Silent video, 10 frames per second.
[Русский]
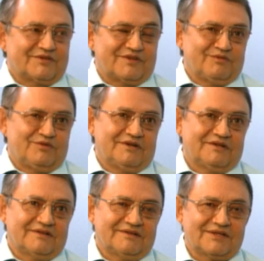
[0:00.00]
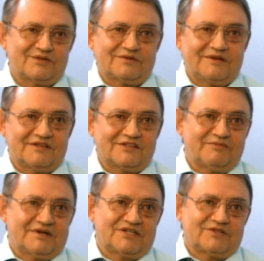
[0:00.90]
Тем более нас, когда
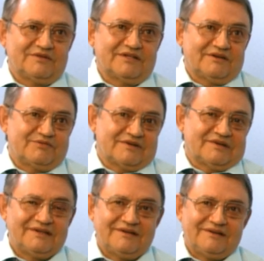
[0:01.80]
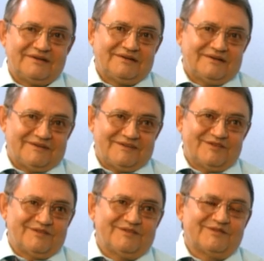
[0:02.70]
спрашивали, я вообще э,
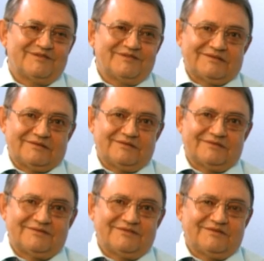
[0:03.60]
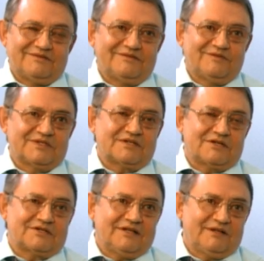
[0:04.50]

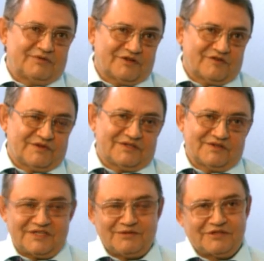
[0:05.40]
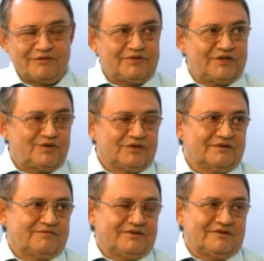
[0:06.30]
возражал против этой схемы там,
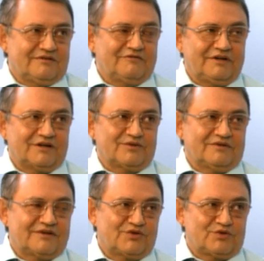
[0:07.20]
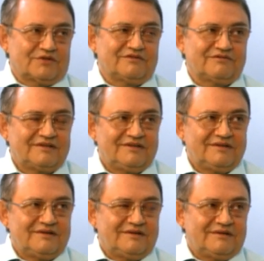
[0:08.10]
перехода по факту расчета.
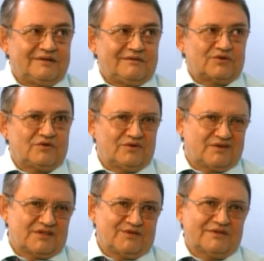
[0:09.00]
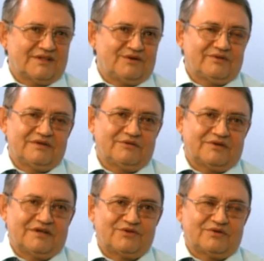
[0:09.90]
Угу. Сколько к этому надо людей
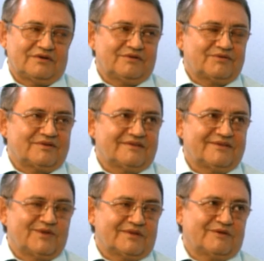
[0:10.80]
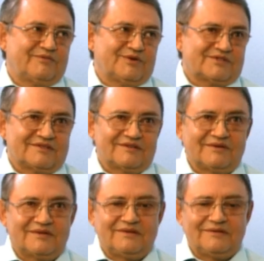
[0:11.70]
вообще готовить. Это не так просто, не в
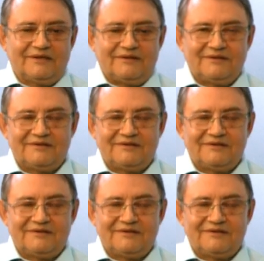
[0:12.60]
один день.